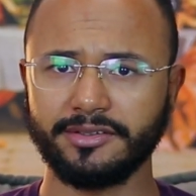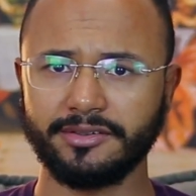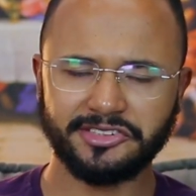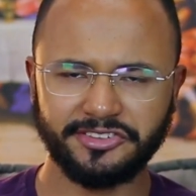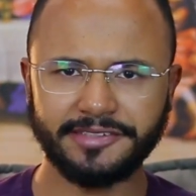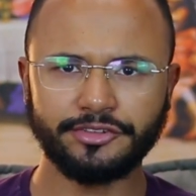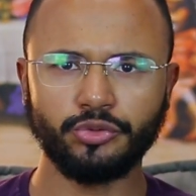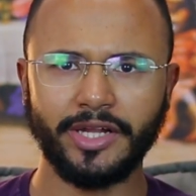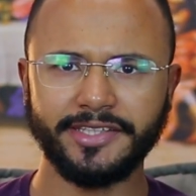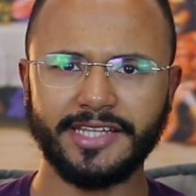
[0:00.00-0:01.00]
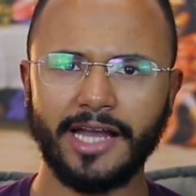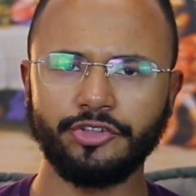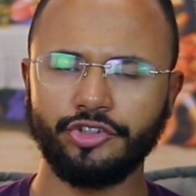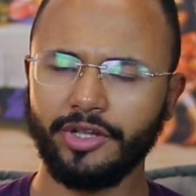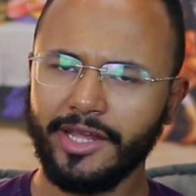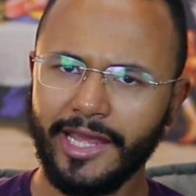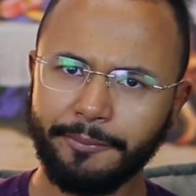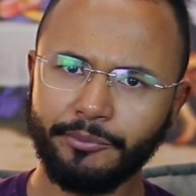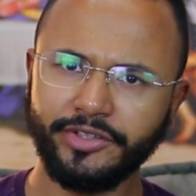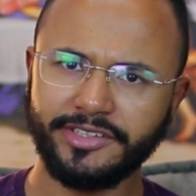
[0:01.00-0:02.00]
A sensualidade, em
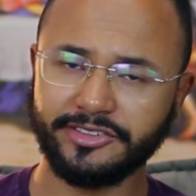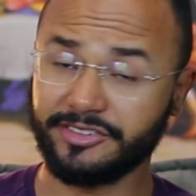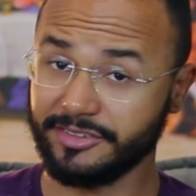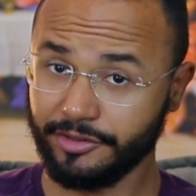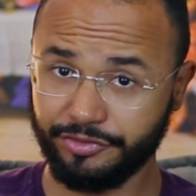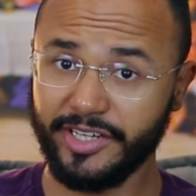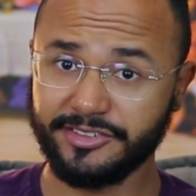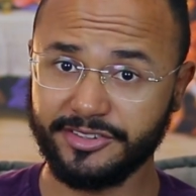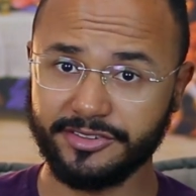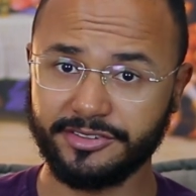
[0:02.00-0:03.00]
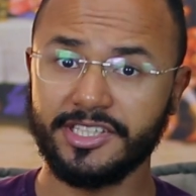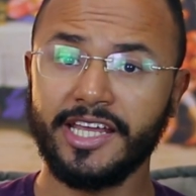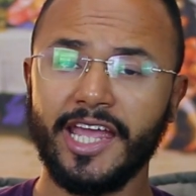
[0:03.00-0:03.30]
muitas vezes,